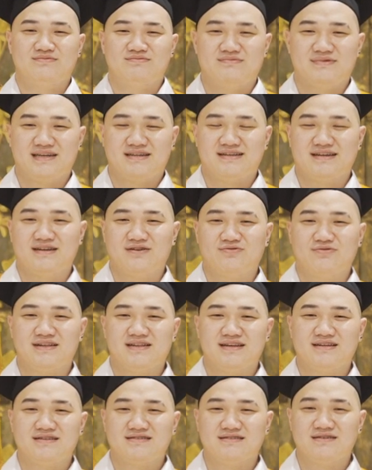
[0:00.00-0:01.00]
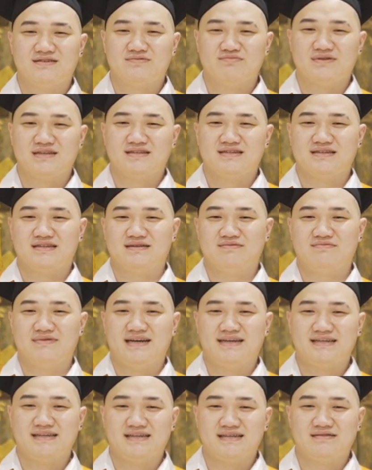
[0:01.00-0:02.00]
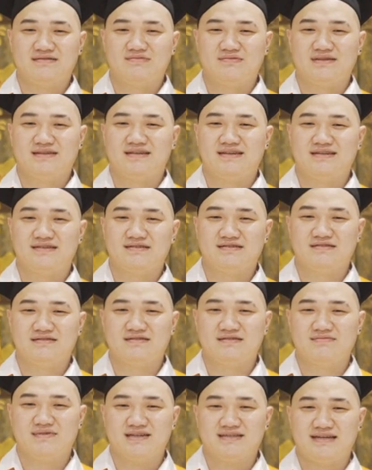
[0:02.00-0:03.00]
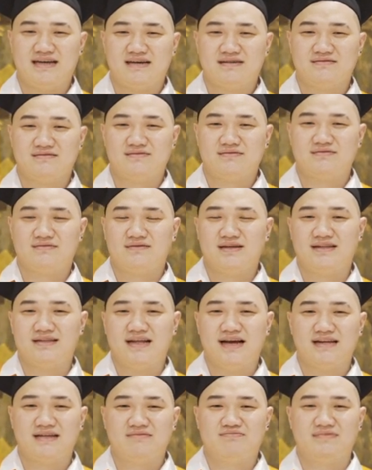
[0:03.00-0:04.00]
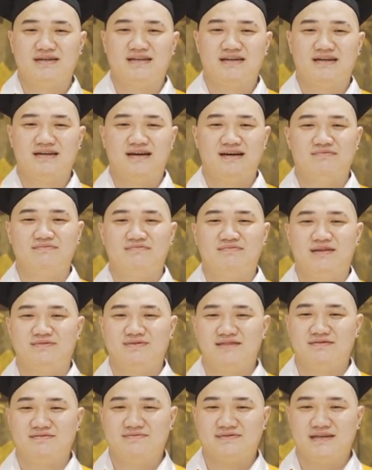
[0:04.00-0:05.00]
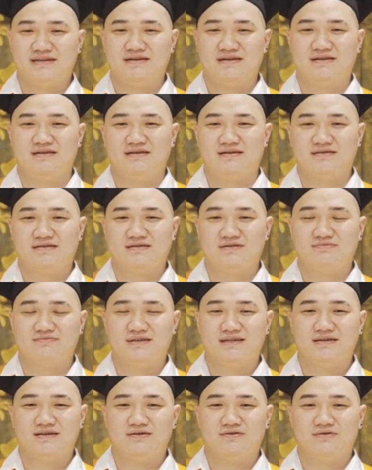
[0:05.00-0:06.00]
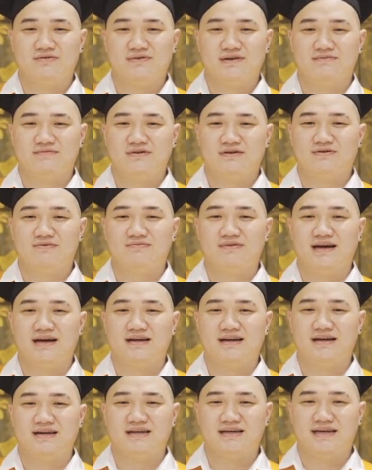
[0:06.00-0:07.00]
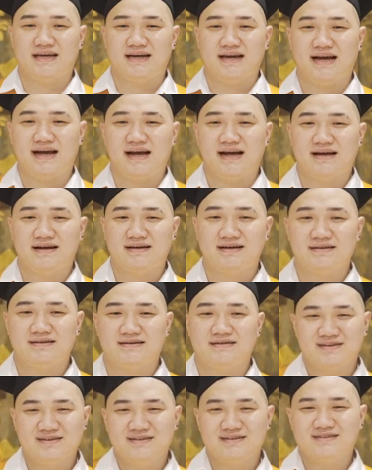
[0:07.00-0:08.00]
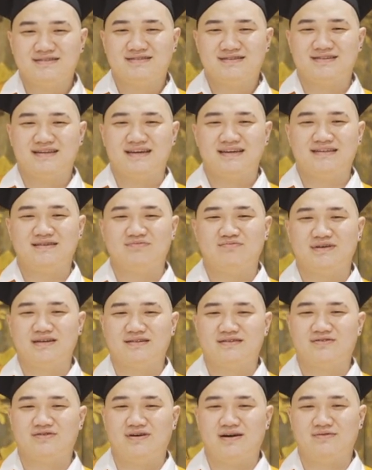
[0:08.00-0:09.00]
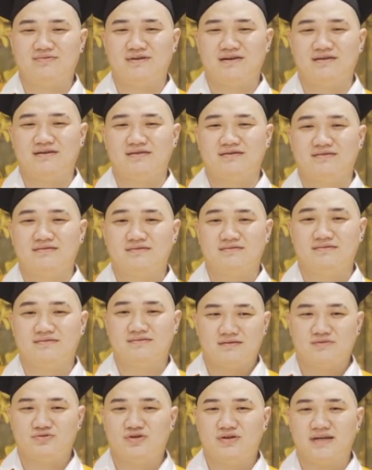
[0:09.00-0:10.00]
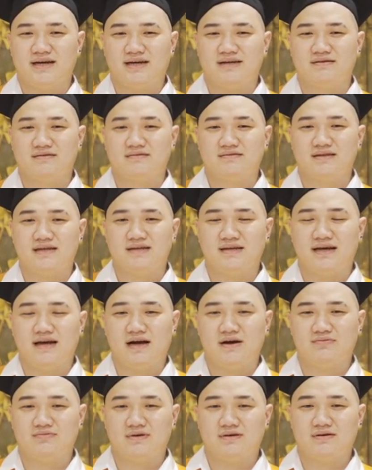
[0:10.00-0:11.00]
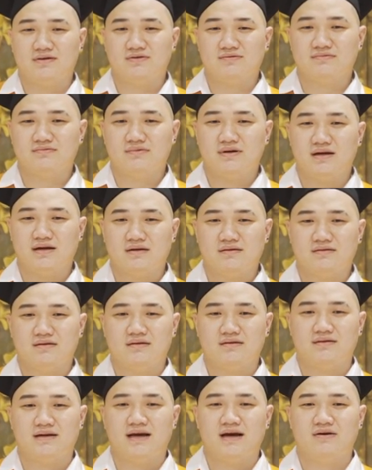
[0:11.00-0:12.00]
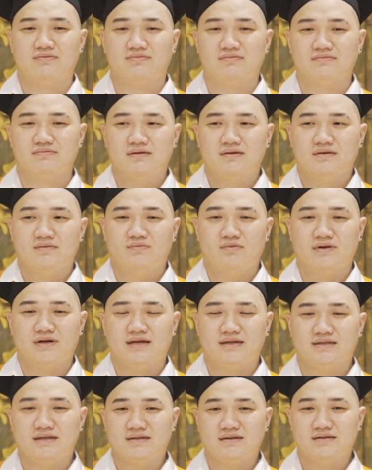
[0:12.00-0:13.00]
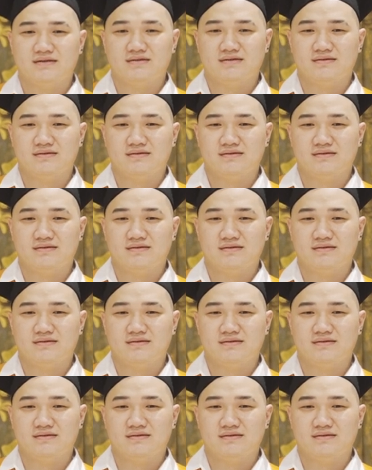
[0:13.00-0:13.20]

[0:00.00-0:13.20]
Mình tên là Nguyễn Tiến Dương, mình sinh năm 2000, mình đến từ Bắc Giang. Hiện tại thì mình đang làm lập trình viên ở công ty cổ phần và công nghệ địa lý EK. Trước đấy thì mình có học ở chuyên ngành tin địa học ở công à, ở đại học mỏ địa chất